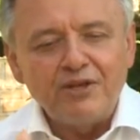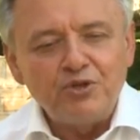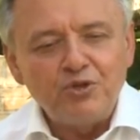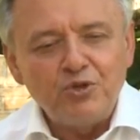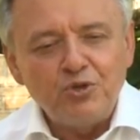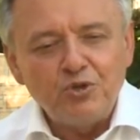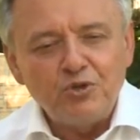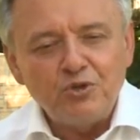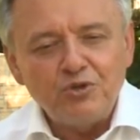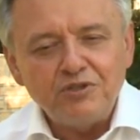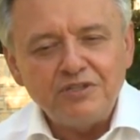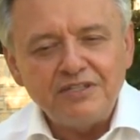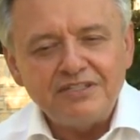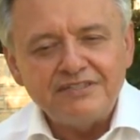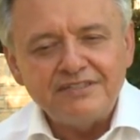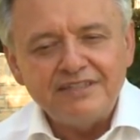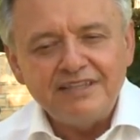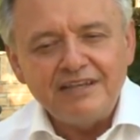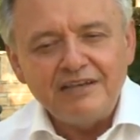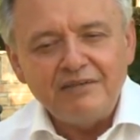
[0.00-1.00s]
no
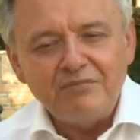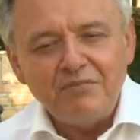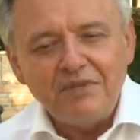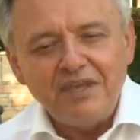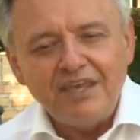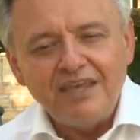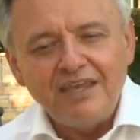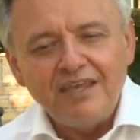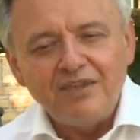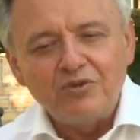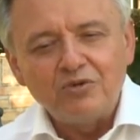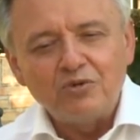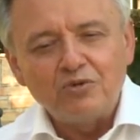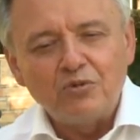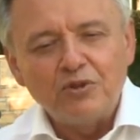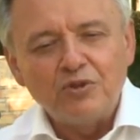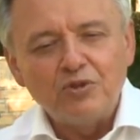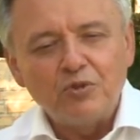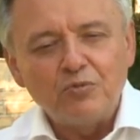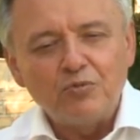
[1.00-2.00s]
desde el miedo,
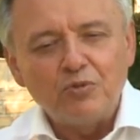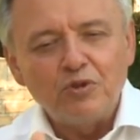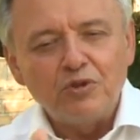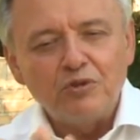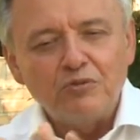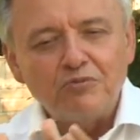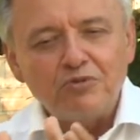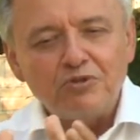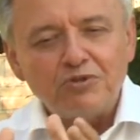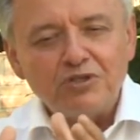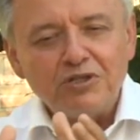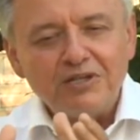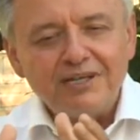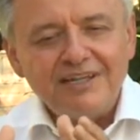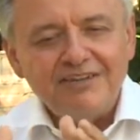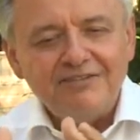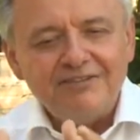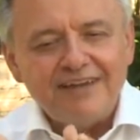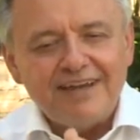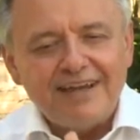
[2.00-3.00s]
cuando podemos
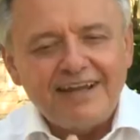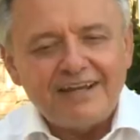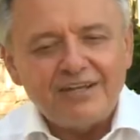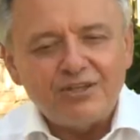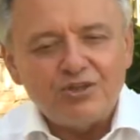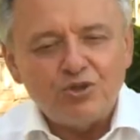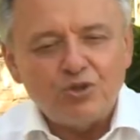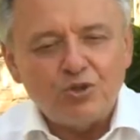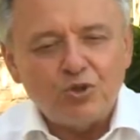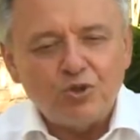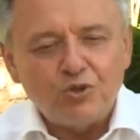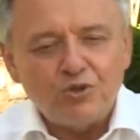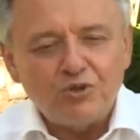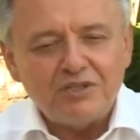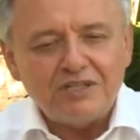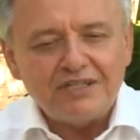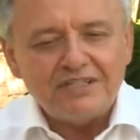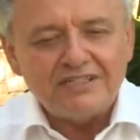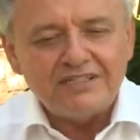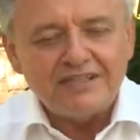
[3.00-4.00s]
liberar
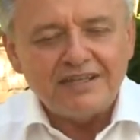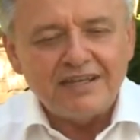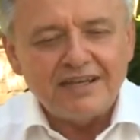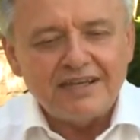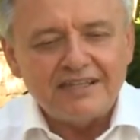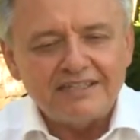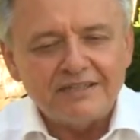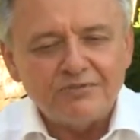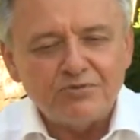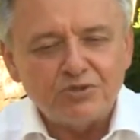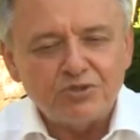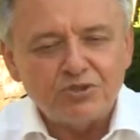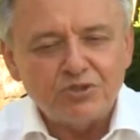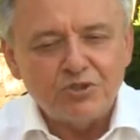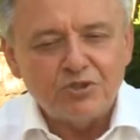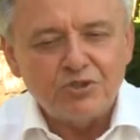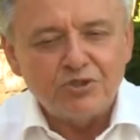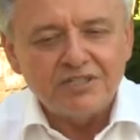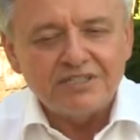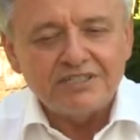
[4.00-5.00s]
todas las
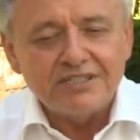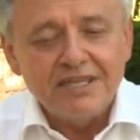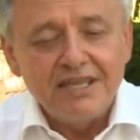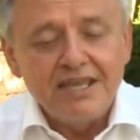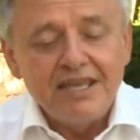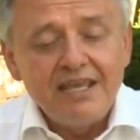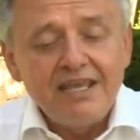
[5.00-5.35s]
emociones